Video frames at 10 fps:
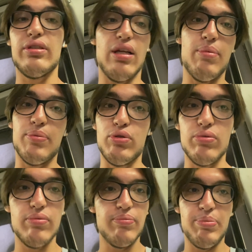Ama bu
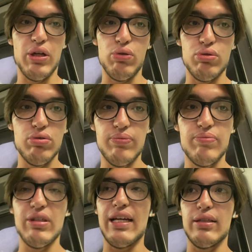bir oldu.
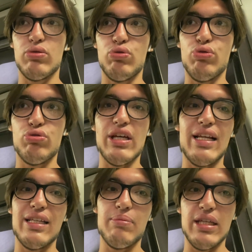Yani gündüz
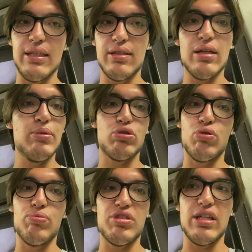geldiğim ilk ama sonra
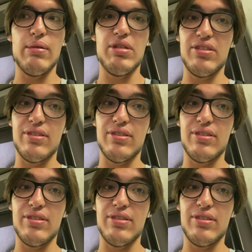o yüzden eminiz